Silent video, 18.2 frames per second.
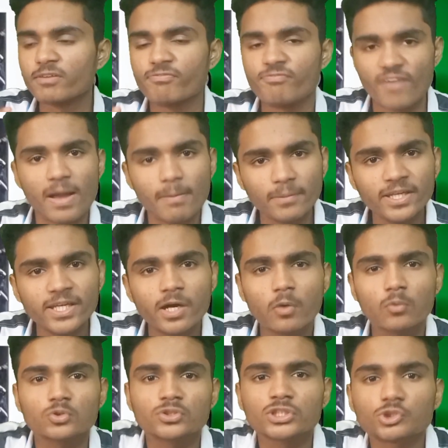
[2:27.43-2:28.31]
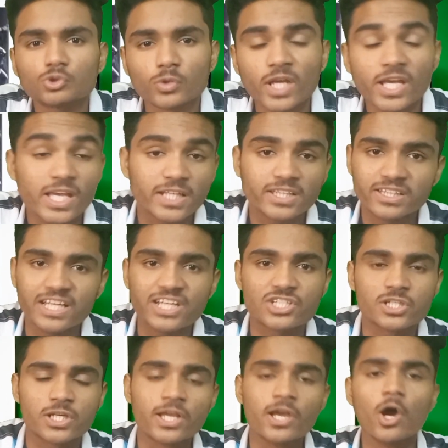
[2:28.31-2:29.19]
पूरी फैमिली है उसे चुनना या
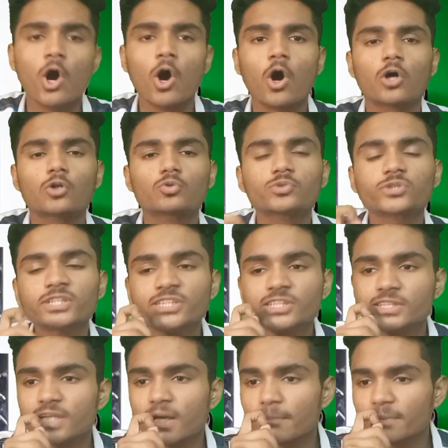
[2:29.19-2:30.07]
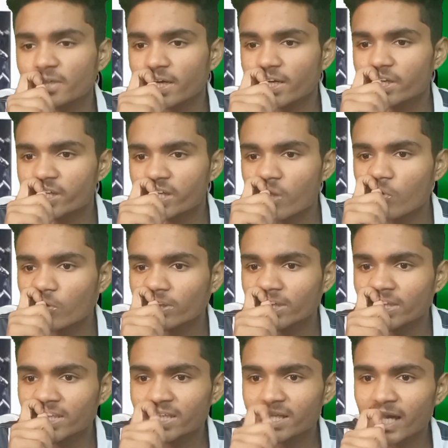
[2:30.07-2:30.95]
देश के लिए और दूसरी चीज़ यहाँ पे खड़ी ये
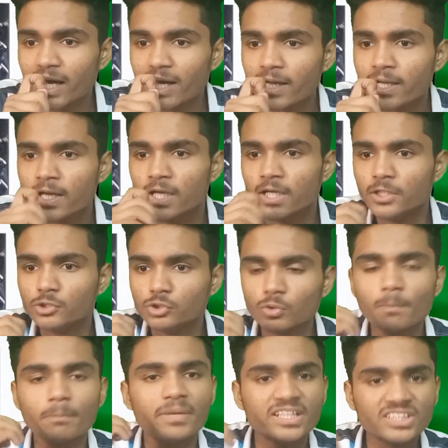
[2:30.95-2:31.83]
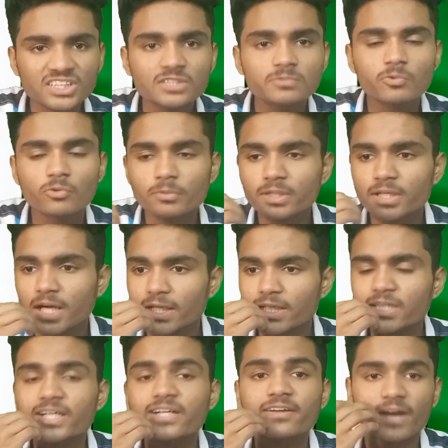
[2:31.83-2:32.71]
होती है कि यार जो मेन चीज़ मूवी
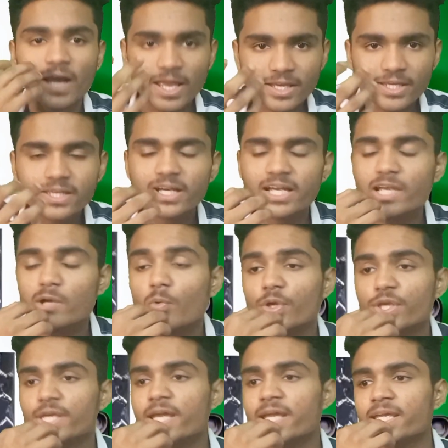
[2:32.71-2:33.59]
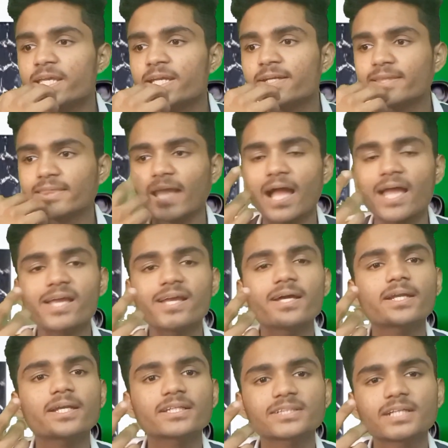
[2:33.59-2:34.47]
दिखाने की ट्राई की गई वो ये कि
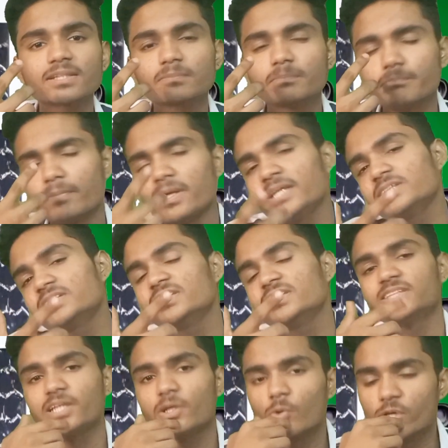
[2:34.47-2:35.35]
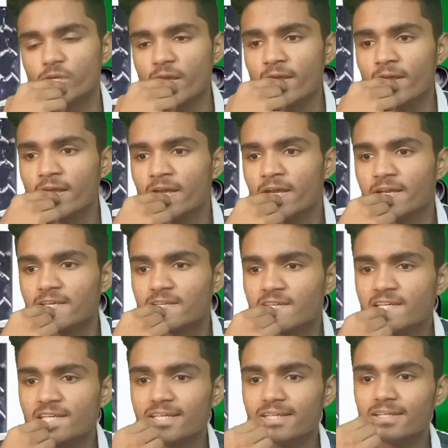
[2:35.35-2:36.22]
टाइगर के साथ मेन चीज़ ये हुई है
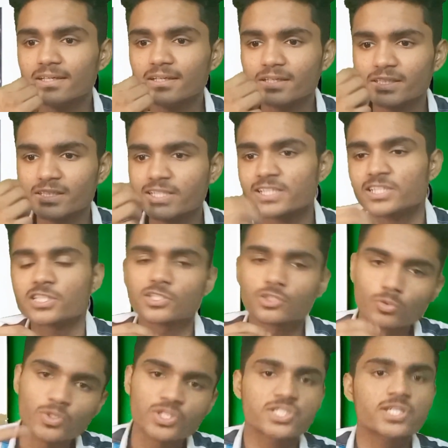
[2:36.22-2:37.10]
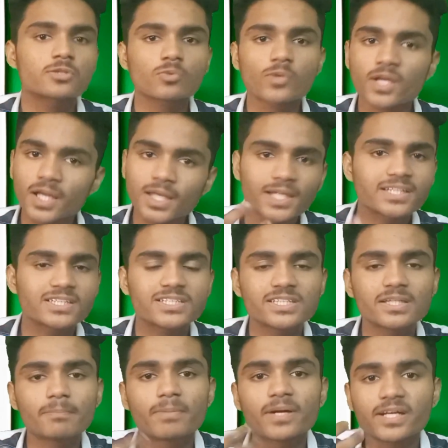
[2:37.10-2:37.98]
कि ये सिचुएशन तो एक अलग
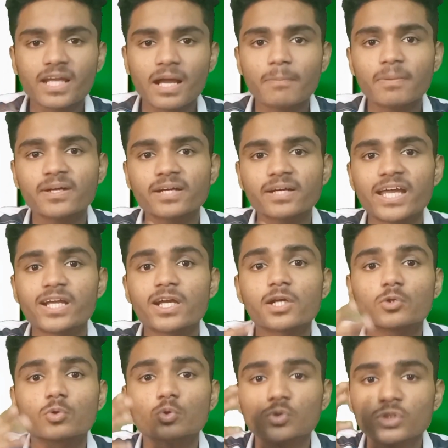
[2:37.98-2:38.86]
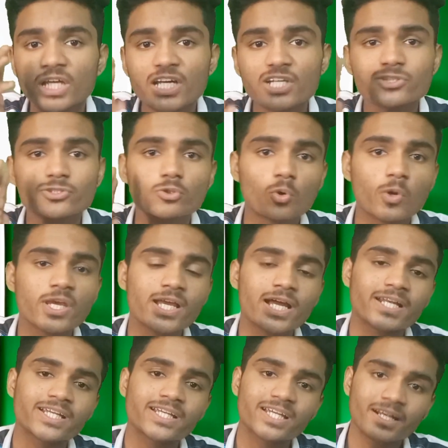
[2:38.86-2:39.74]
चीज़ है बट यहाँ पर टाइगर को
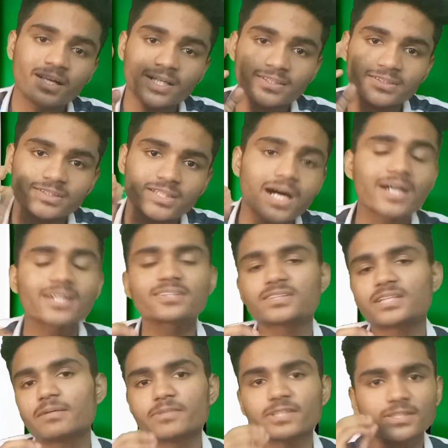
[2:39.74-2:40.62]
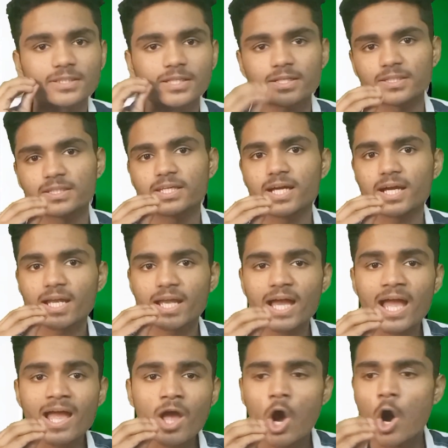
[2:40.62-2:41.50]
देशद्रोही यानी कि गद्दार साबित कर दिया
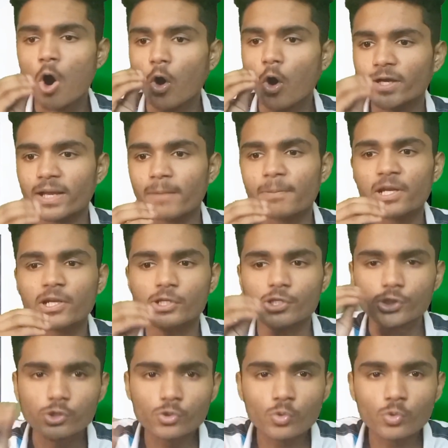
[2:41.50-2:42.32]
गया है और यहाँ पर